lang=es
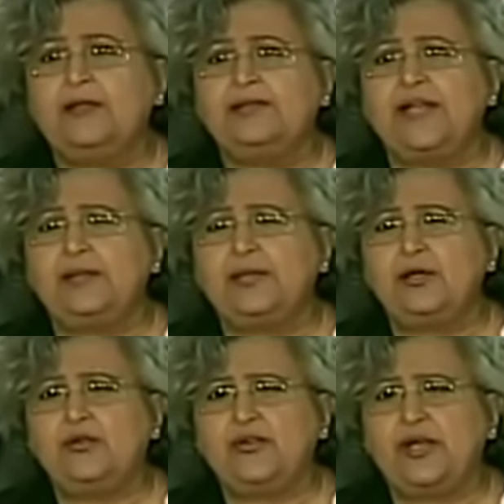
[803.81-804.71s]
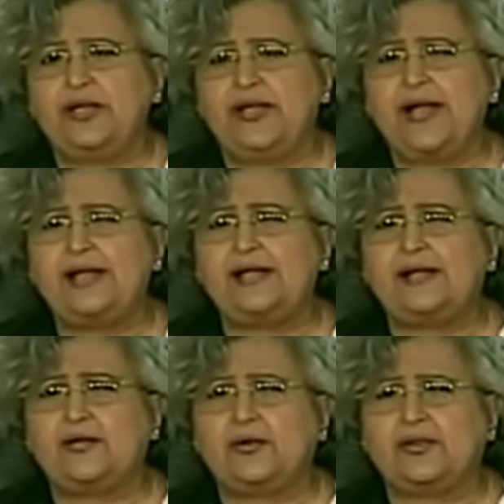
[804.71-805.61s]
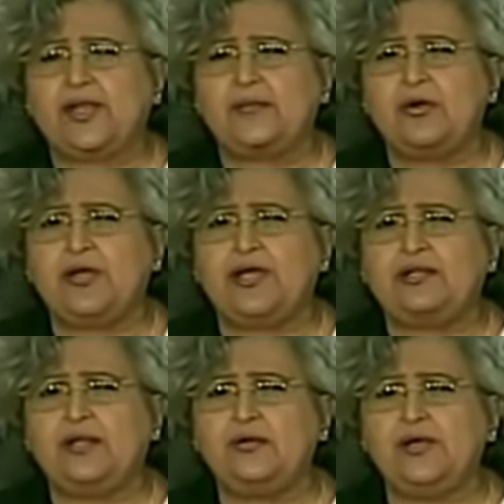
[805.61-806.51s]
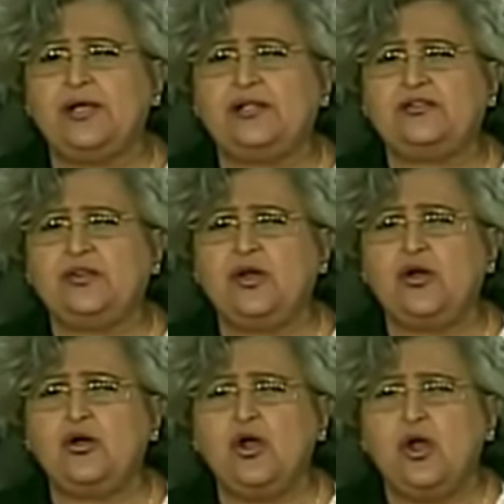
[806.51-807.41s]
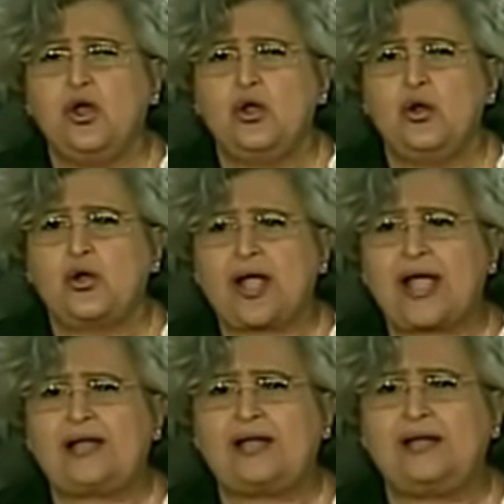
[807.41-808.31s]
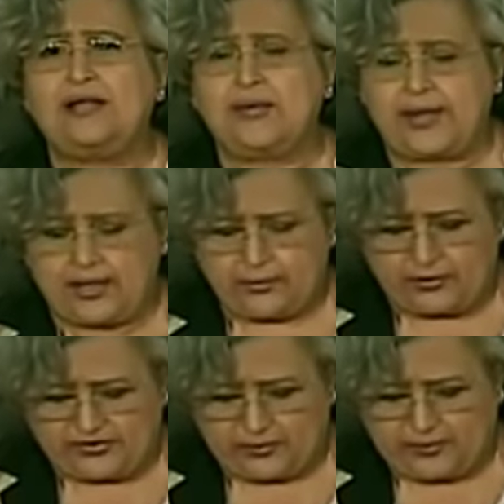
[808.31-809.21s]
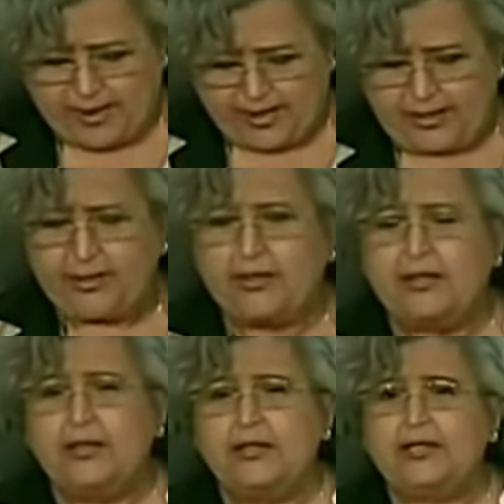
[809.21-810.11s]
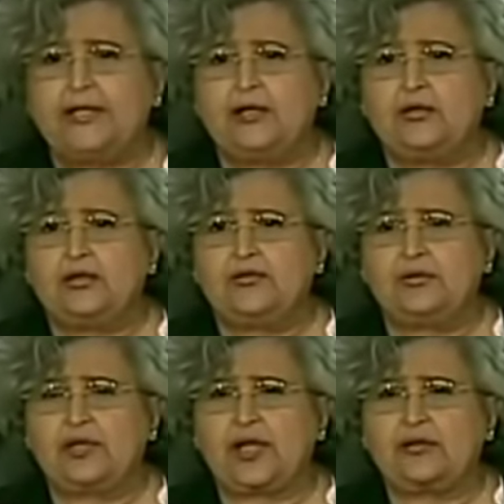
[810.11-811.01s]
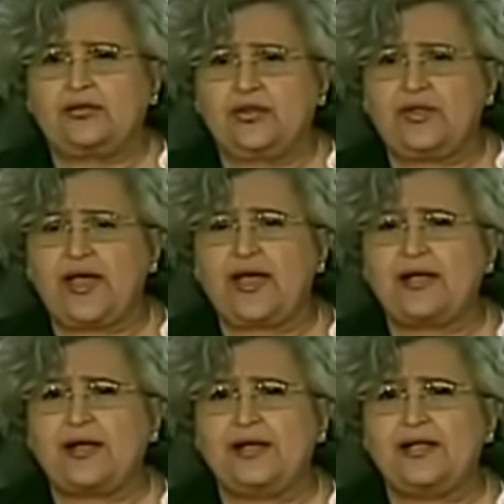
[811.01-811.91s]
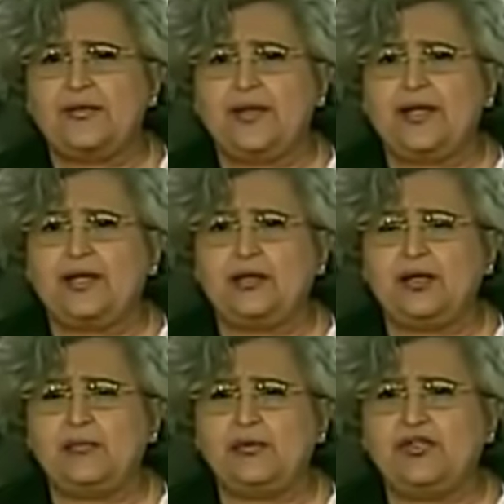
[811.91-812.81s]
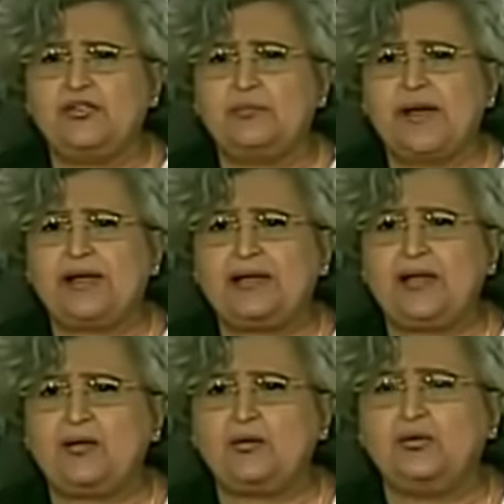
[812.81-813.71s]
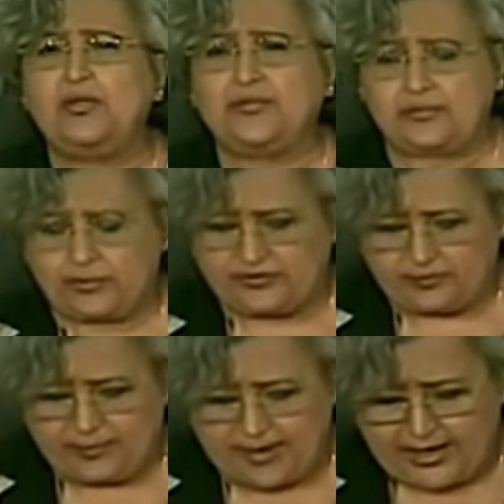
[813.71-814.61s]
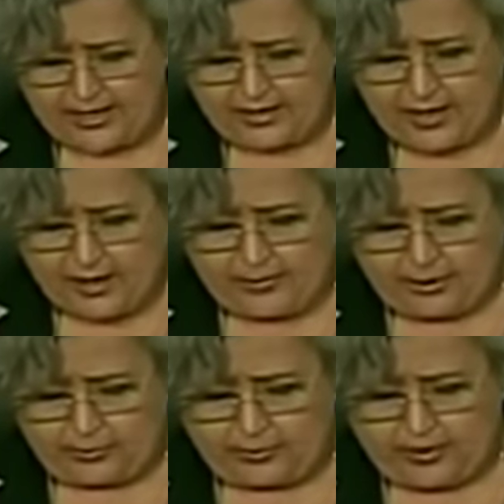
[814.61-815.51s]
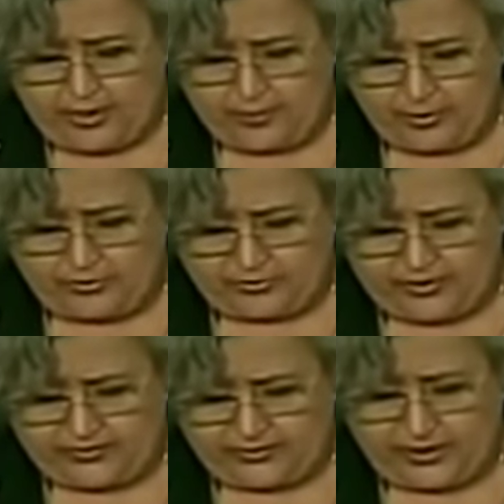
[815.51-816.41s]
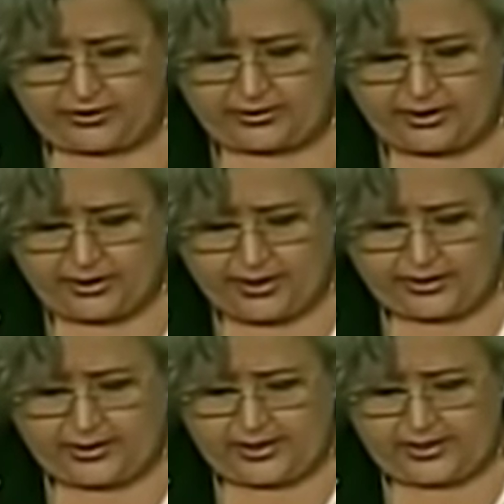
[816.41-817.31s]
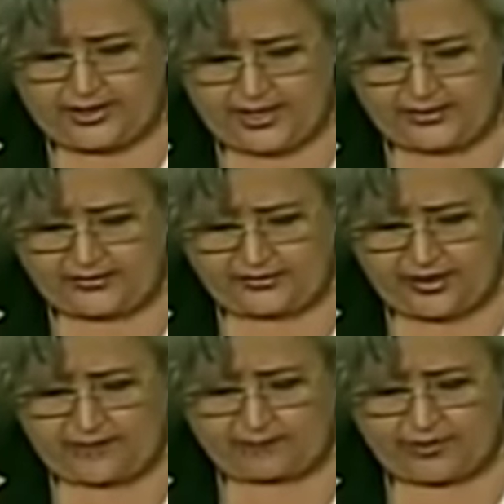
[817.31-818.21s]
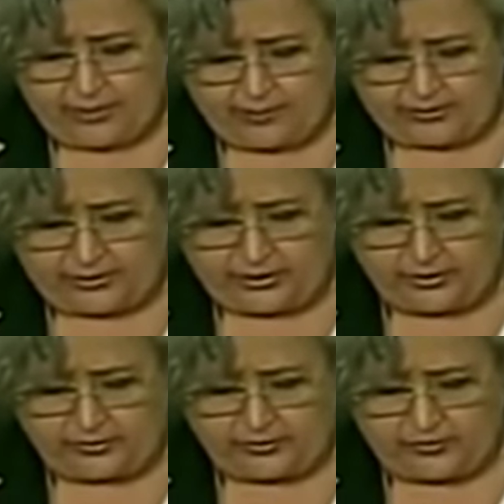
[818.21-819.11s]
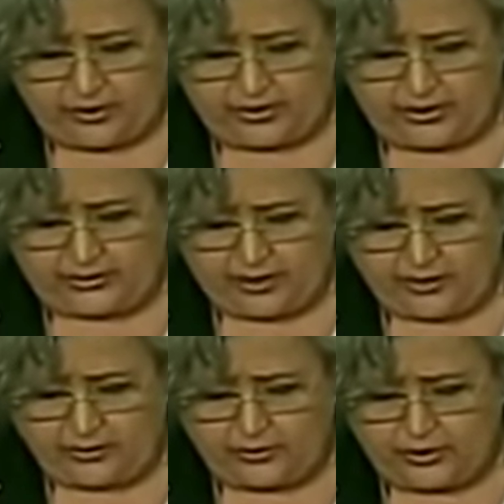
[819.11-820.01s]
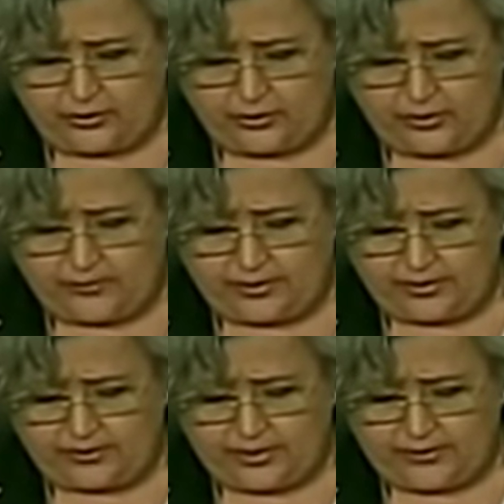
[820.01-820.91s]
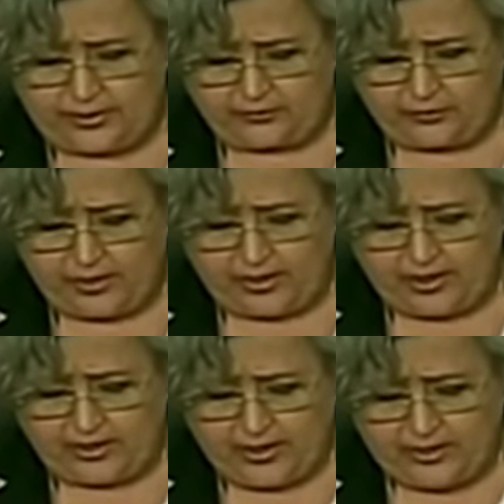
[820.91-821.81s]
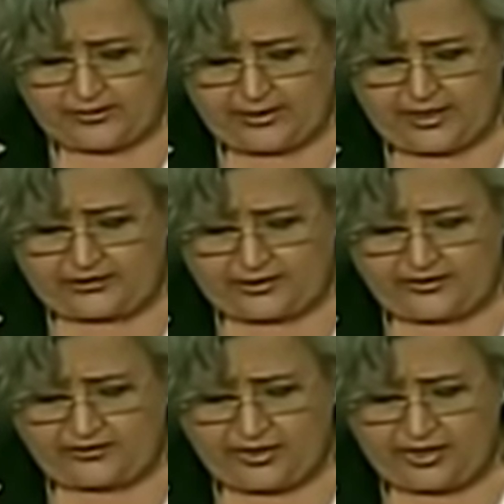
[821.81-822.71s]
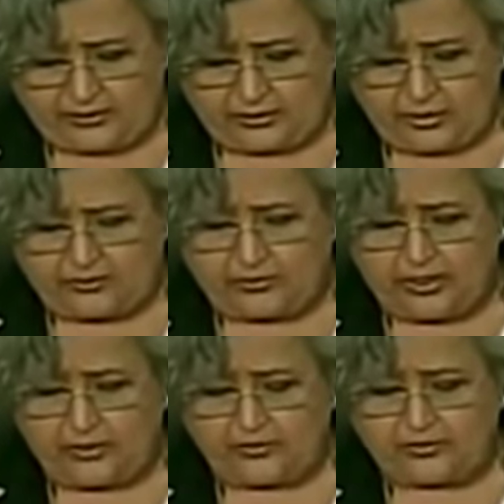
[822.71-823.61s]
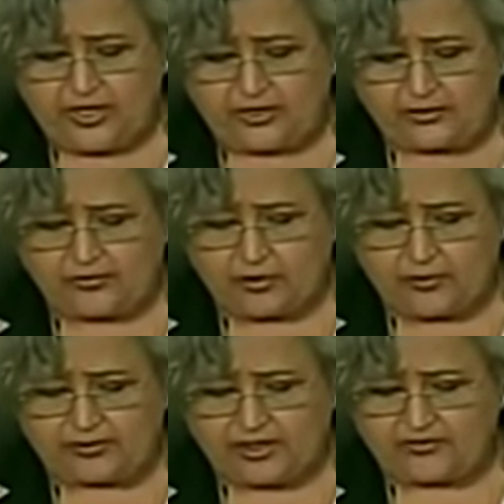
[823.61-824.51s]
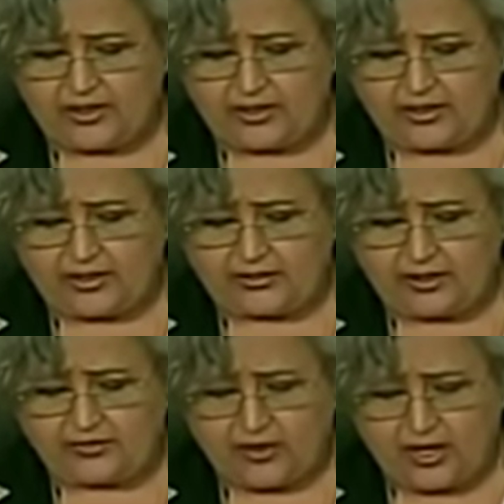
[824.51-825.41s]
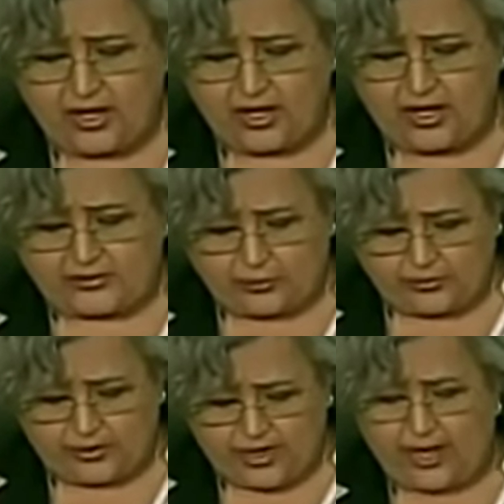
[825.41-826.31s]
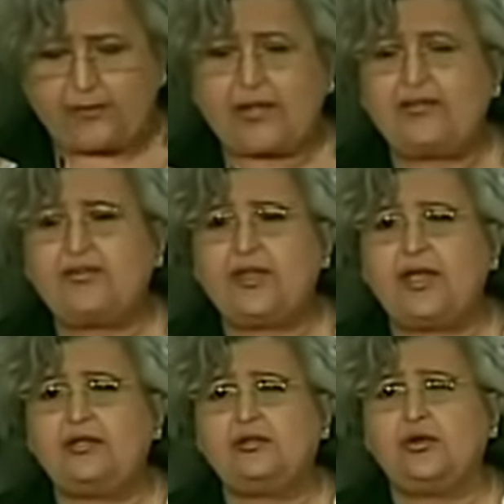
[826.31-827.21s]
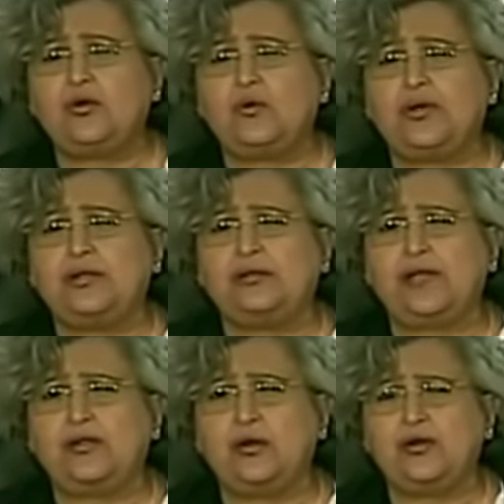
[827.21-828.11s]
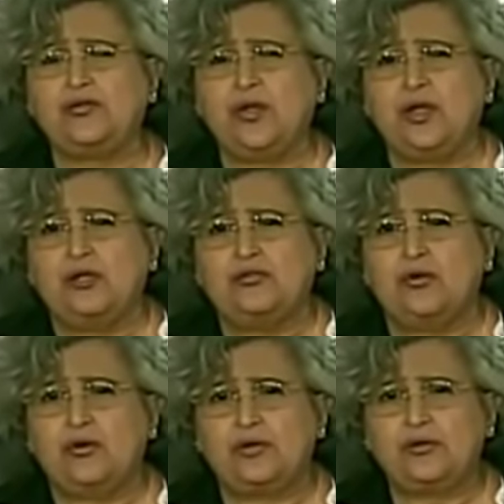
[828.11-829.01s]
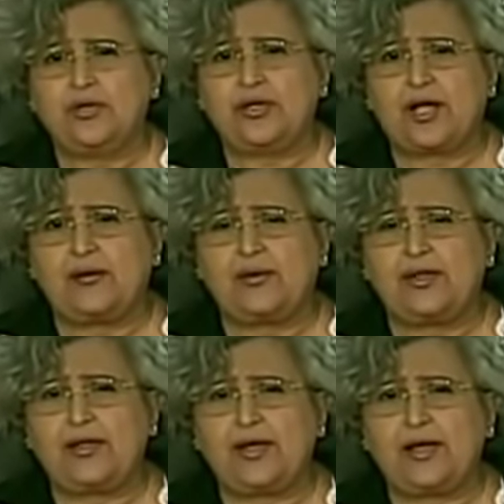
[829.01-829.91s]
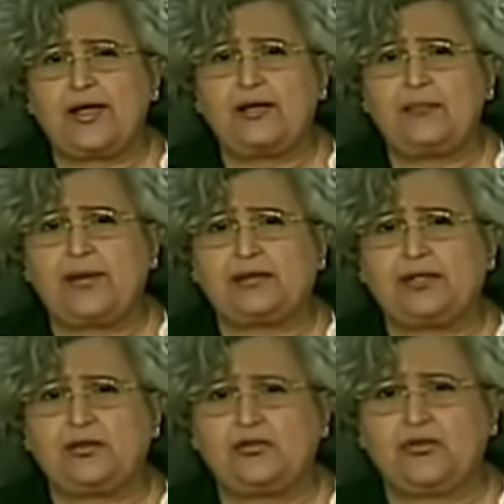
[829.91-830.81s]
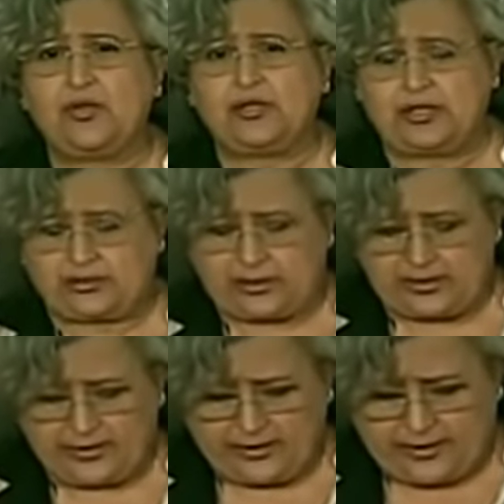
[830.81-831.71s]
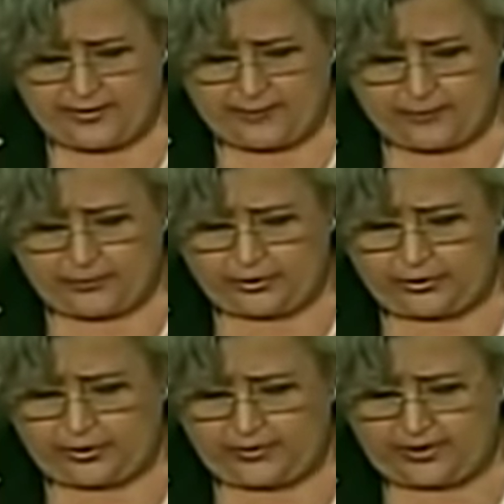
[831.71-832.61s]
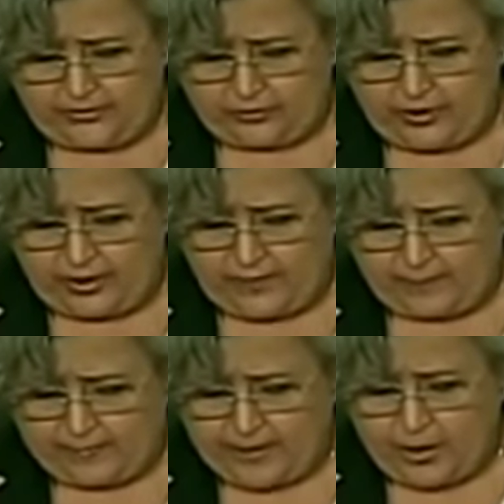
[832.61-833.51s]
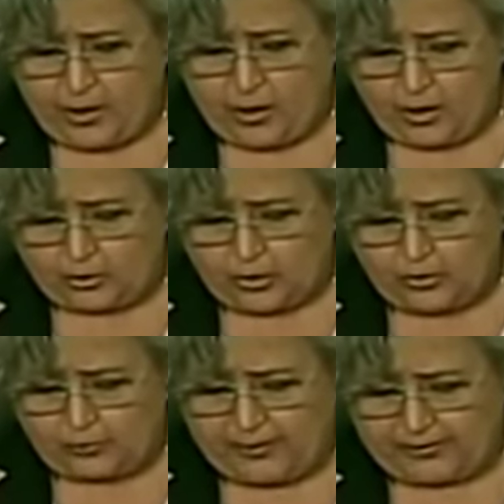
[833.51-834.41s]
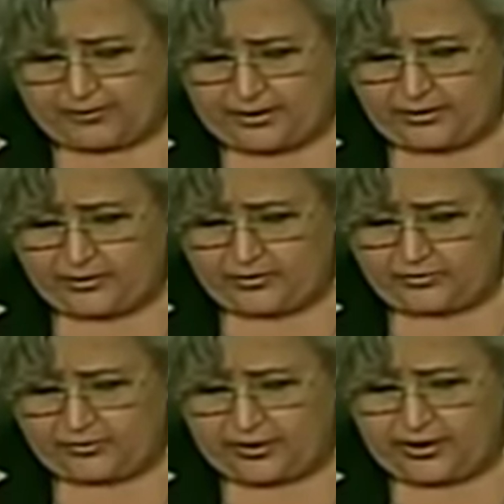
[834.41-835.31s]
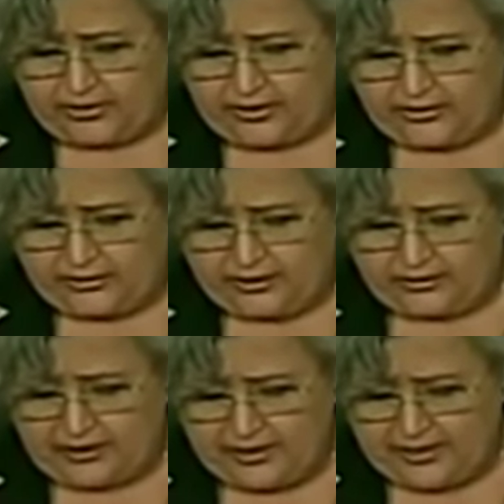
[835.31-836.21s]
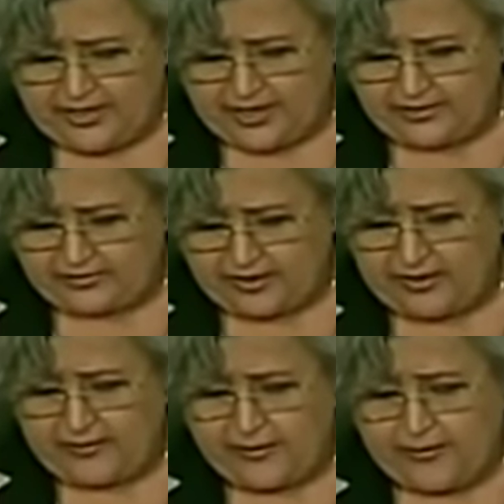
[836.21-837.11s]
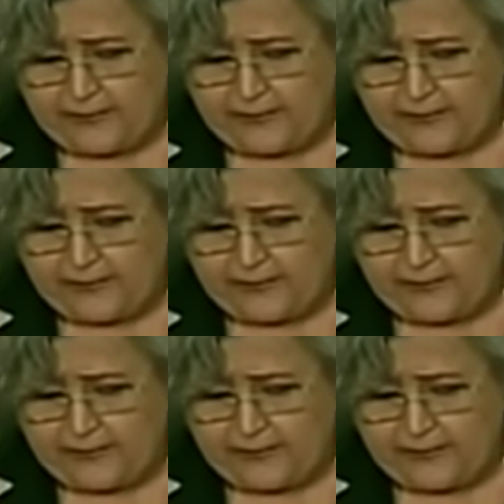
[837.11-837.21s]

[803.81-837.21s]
En términos generales, recordemos que esta es una elección local, a nivel municipal y que los resultados se dan a nivel eh, municipal, en las juntas municipales, pero podemos decir que la alianza del Partido Socialista Unido de, Venezuela, de las 300, de los 156 listas adjudicables, 142 son adjudicables al Partido Socialista Unido de Venezuela. Otros partidos y distintas alianzas